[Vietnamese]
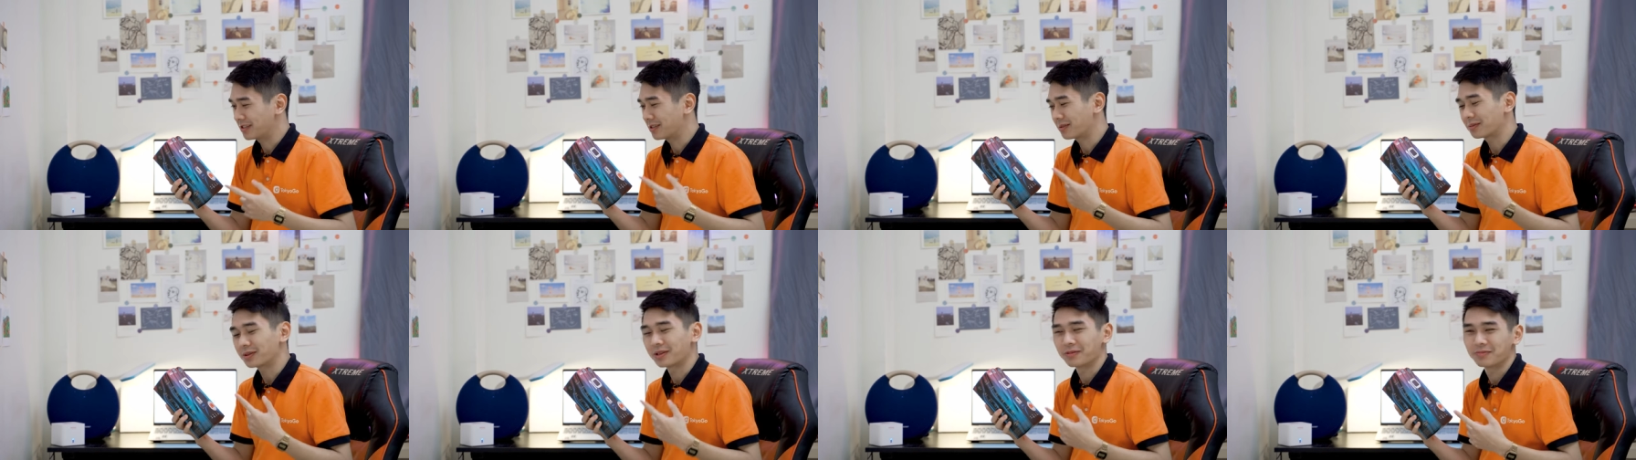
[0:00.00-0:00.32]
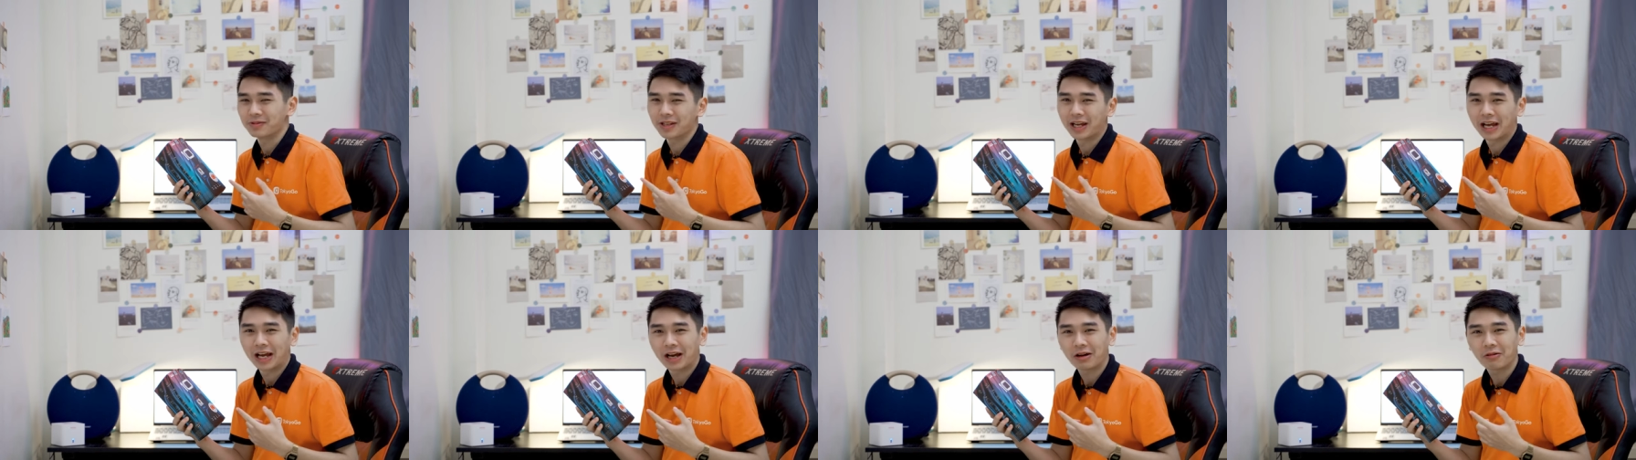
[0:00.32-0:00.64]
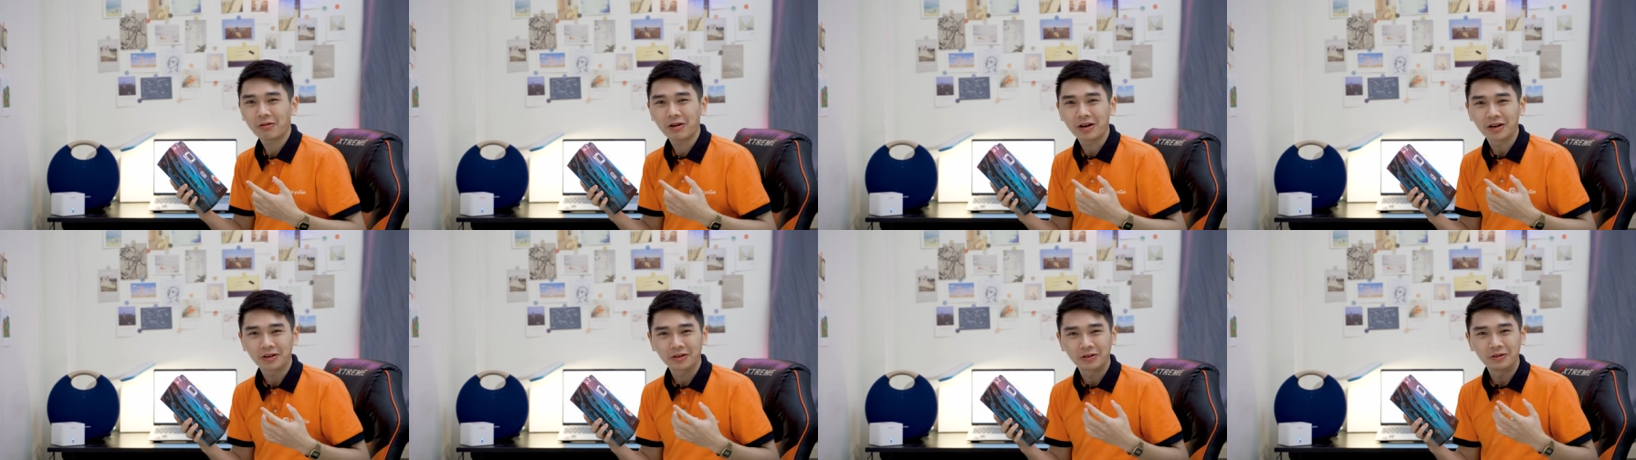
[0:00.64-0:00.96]
Trong tầm giá
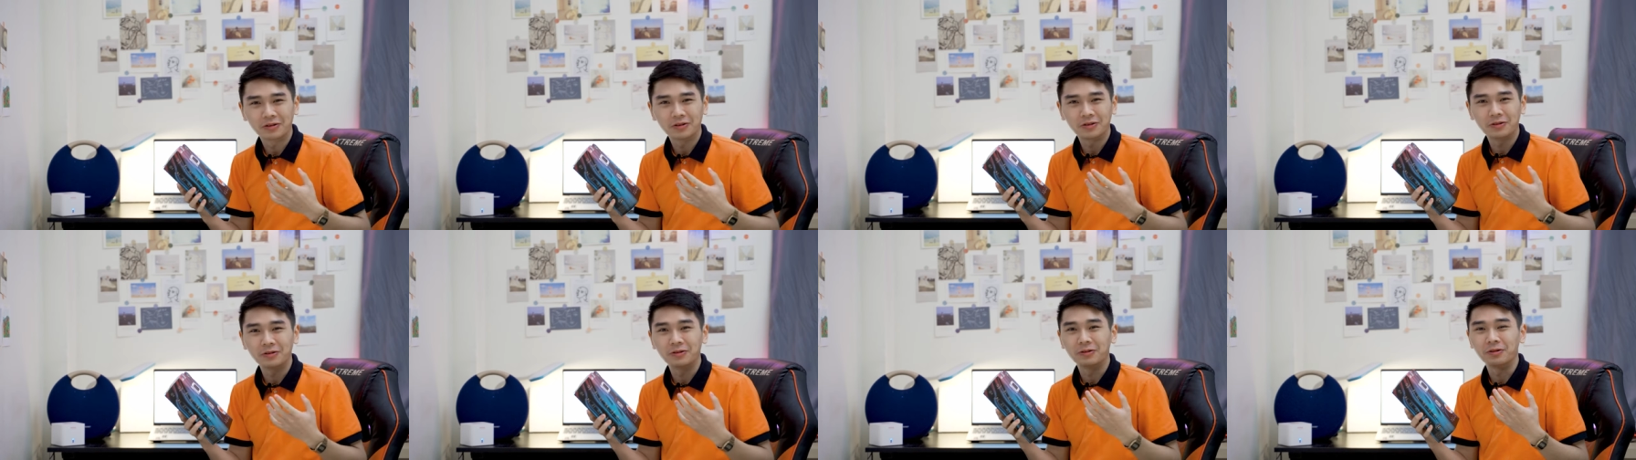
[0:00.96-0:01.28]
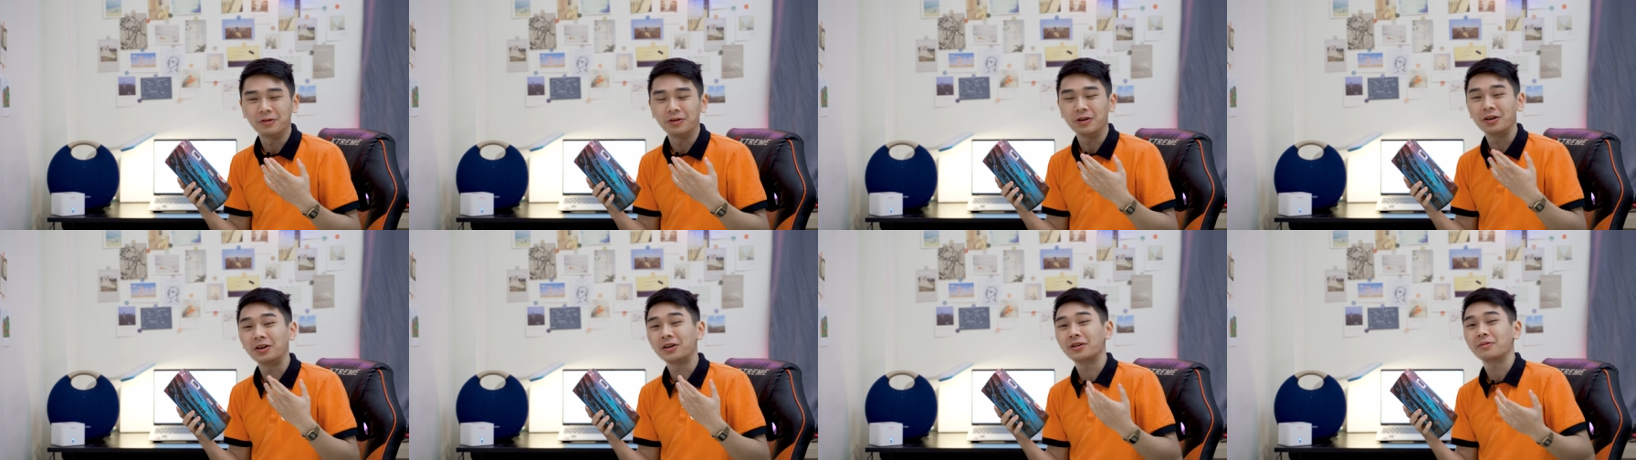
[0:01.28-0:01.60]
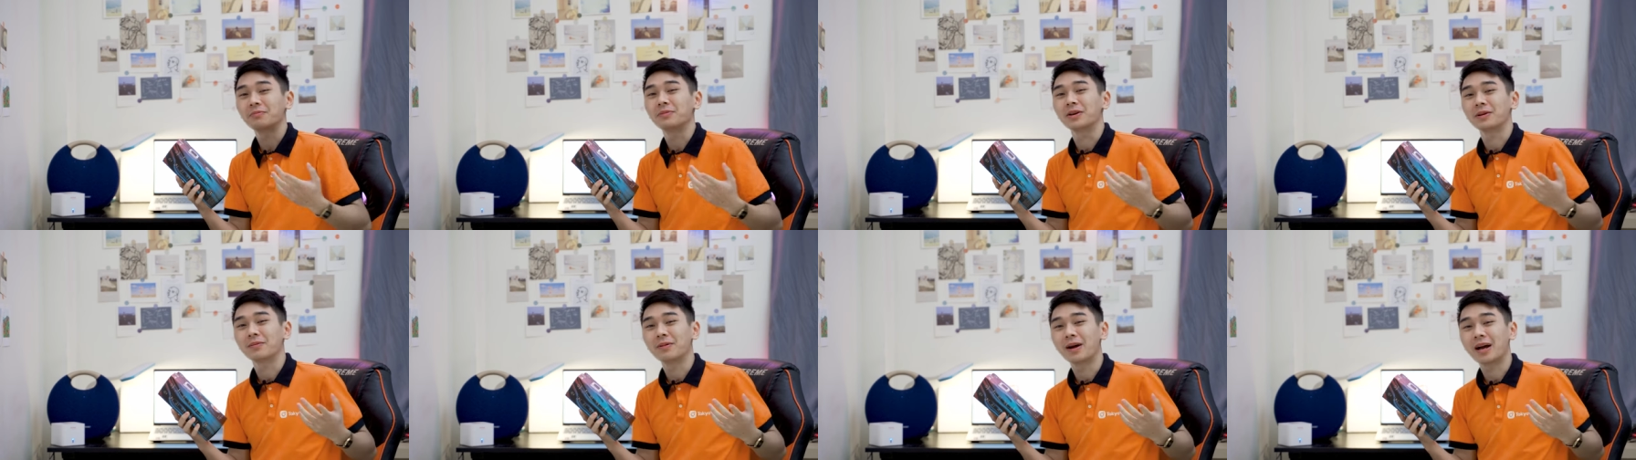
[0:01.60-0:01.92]
khoảng độ
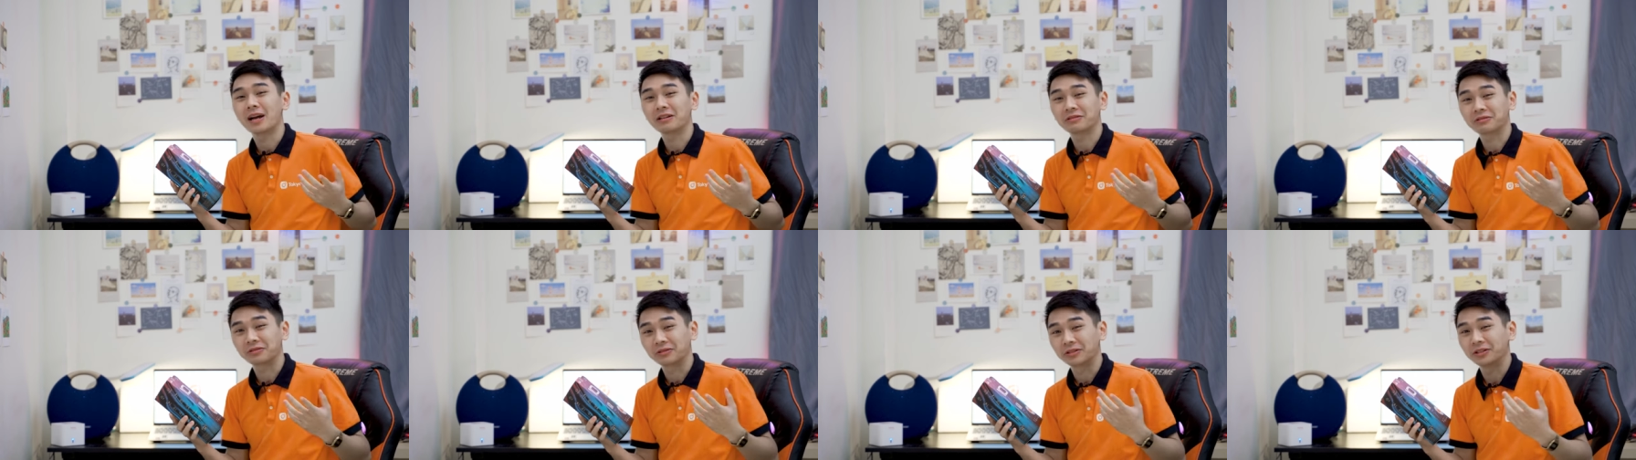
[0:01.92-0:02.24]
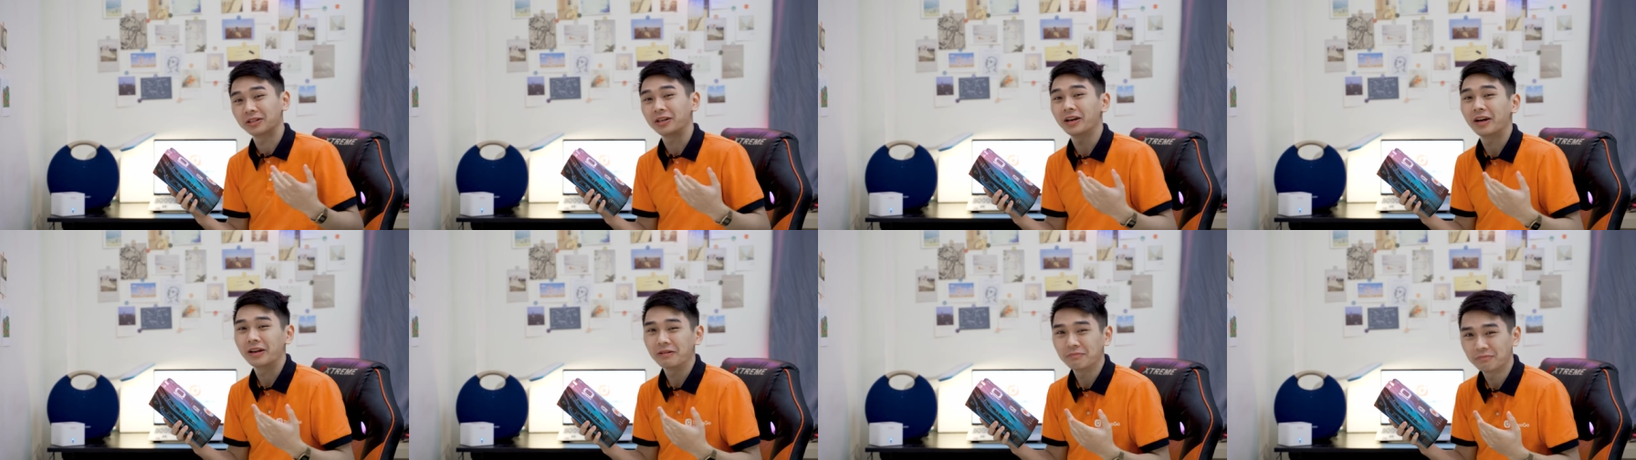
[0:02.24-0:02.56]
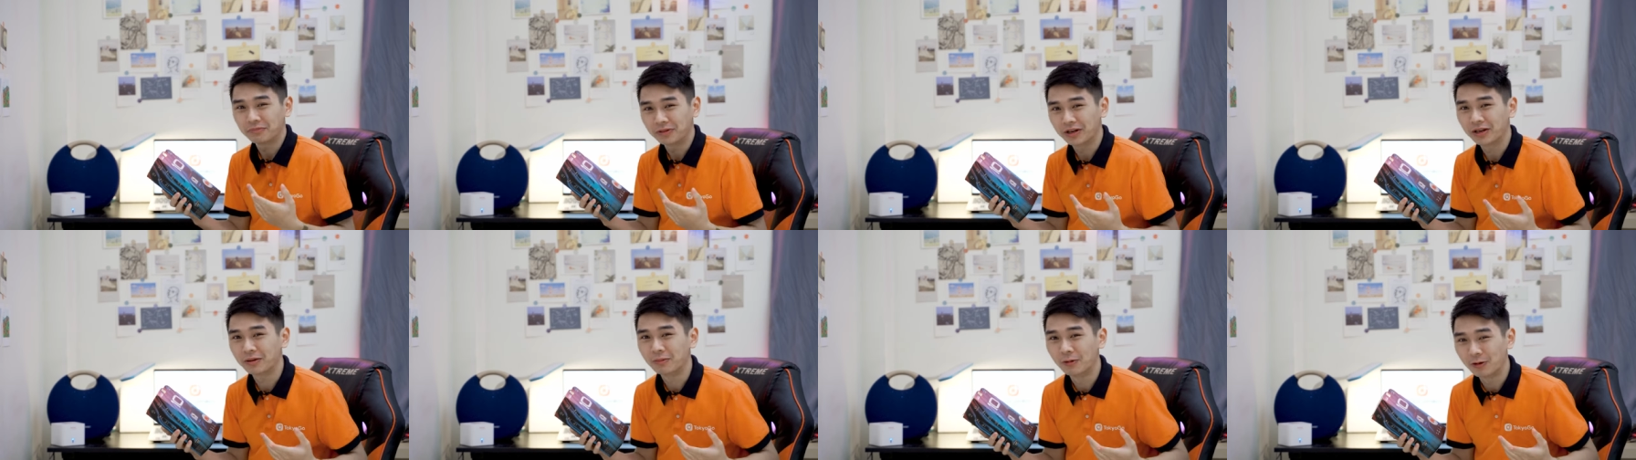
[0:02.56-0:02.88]
hơn 13 cho tới
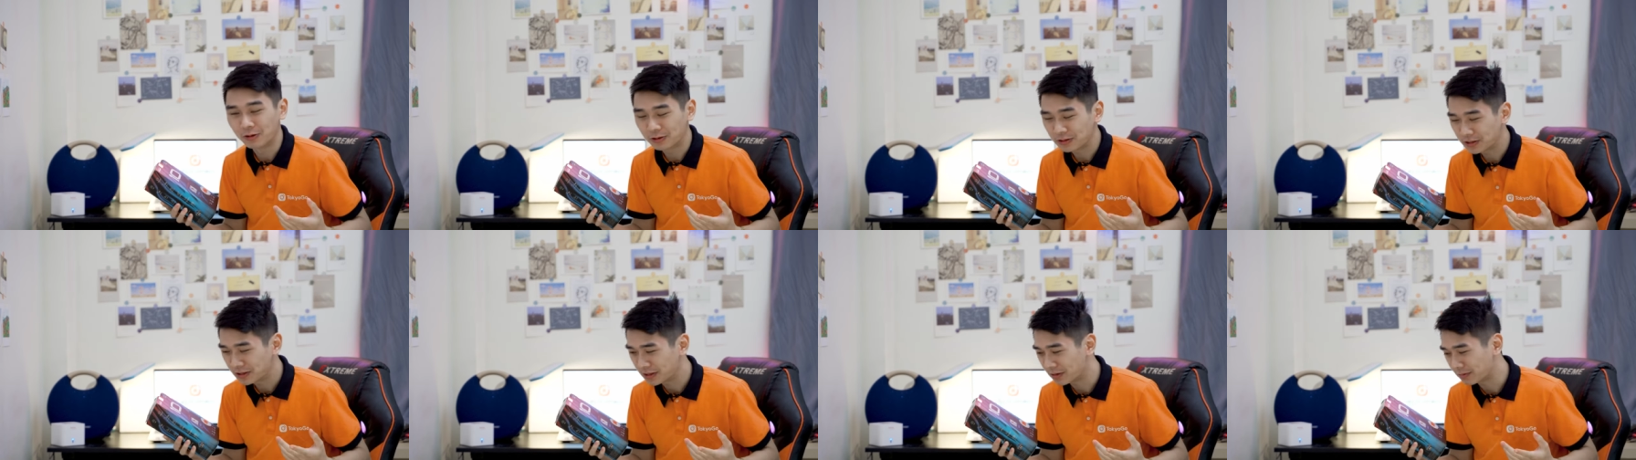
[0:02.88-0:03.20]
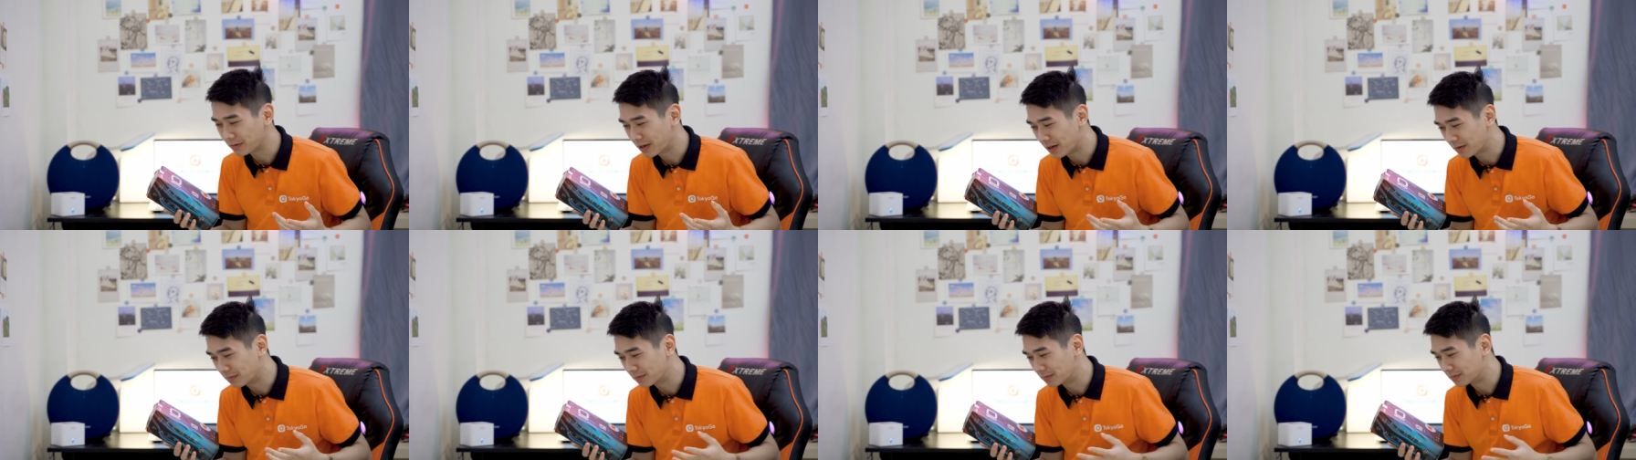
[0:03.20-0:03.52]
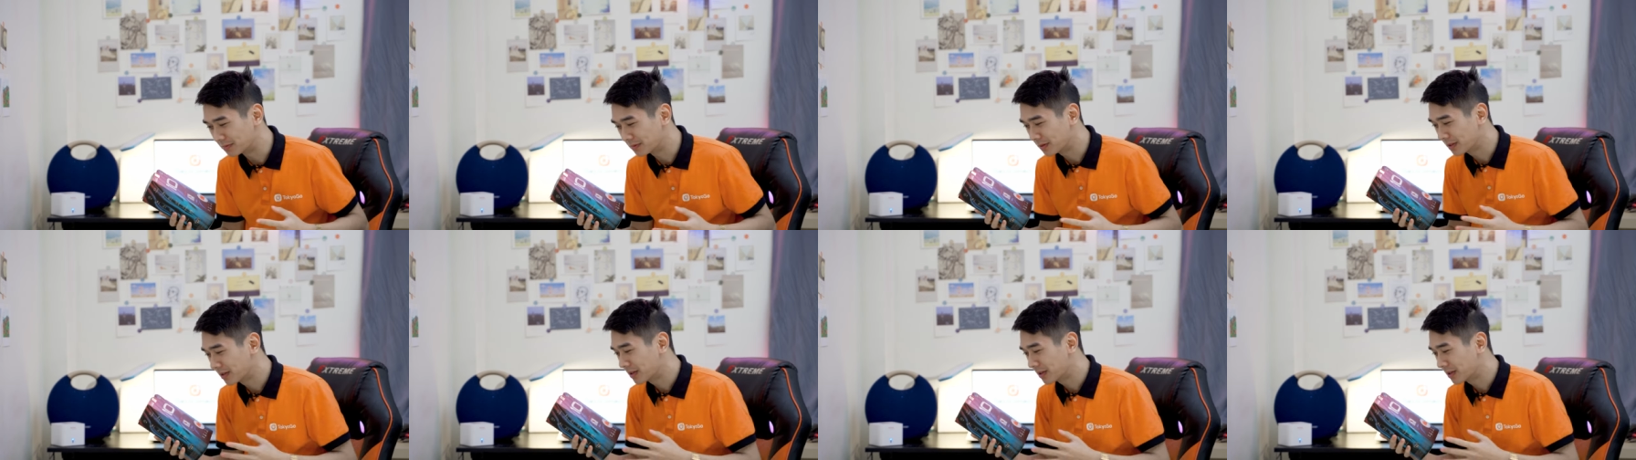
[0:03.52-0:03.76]
gần 14 triệu đồng,